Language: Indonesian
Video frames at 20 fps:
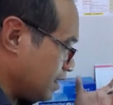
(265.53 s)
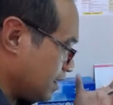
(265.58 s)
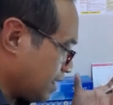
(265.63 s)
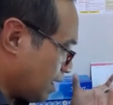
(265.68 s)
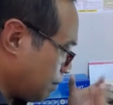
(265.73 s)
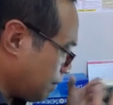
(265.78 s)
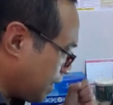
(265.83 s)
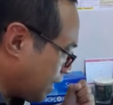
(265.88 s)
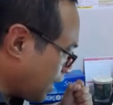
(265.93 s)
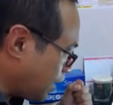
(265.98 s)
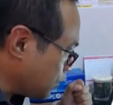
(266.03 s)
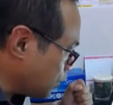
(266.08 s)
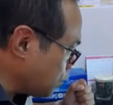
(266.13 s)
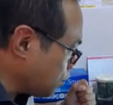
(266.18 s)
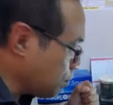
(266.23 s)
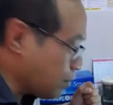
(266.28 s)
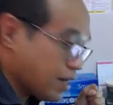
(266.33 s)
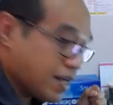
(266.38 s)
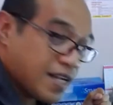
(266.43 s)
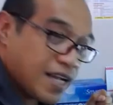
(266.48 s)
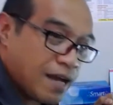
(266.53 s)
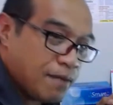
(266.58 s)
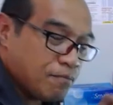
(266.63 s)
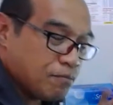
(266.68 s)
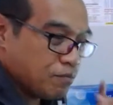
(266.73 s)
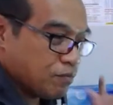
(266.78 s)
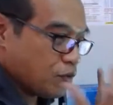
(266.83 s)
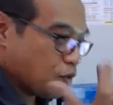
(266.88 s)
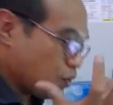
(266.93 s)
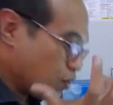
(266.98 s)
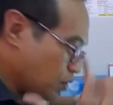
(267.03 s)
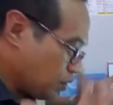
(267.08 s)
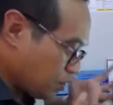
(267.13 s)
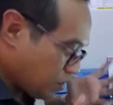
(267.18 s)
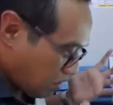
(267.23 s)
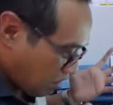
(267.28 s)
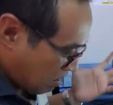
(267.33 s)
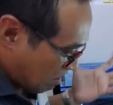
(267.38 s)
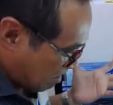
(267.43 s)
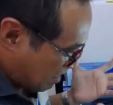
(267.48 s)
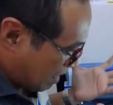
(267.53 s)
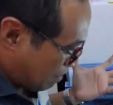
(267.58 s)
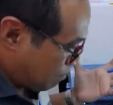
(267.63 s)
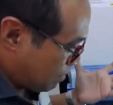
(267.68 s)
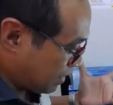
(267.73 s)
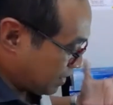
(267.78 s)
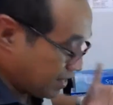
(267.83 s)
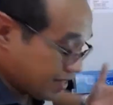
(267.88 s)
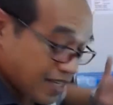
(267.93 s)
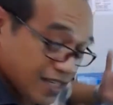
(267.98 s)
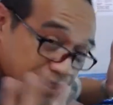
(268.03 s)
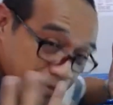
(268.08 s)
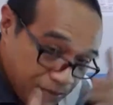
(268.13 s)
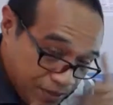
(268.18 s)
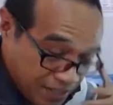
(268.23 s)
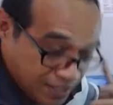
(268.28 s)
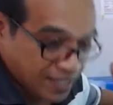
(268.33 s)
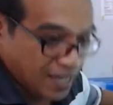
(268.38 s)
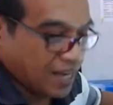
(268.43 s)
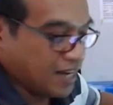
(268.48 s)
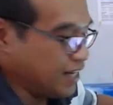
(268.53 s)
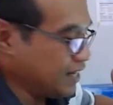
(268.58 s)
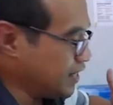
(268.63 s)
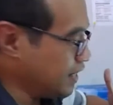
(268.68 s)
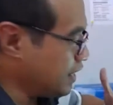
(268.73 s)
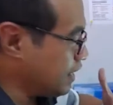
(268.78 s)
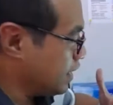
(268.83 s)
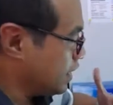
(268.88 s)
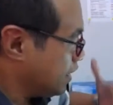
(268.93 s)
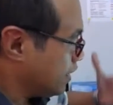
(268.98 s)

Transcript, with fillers: Kamera untuk merekam uh, gambar kita seperti saya hari ini.